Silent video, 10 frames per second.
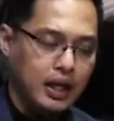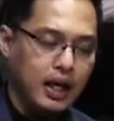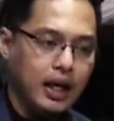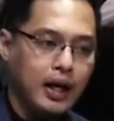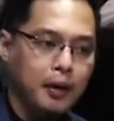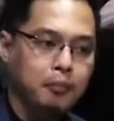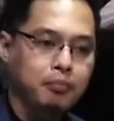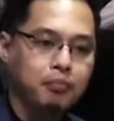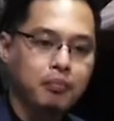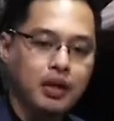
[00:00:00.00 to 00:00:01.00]

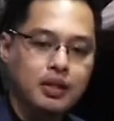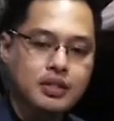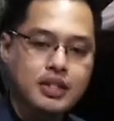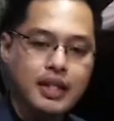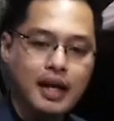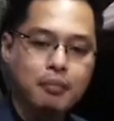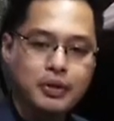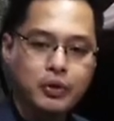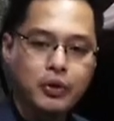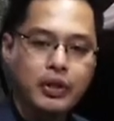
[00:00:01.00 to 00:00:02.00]
um sinabi
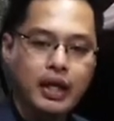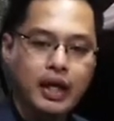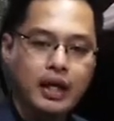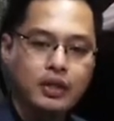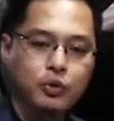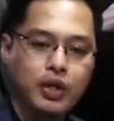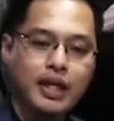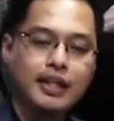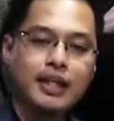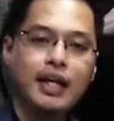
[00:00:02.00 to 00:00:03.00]
doon na nung
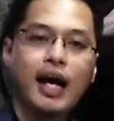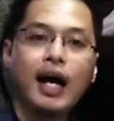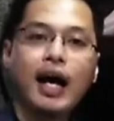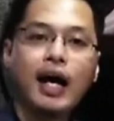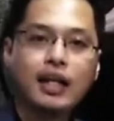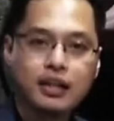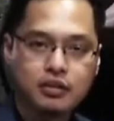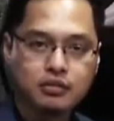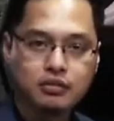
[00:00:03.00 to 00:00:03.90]
hiningahan,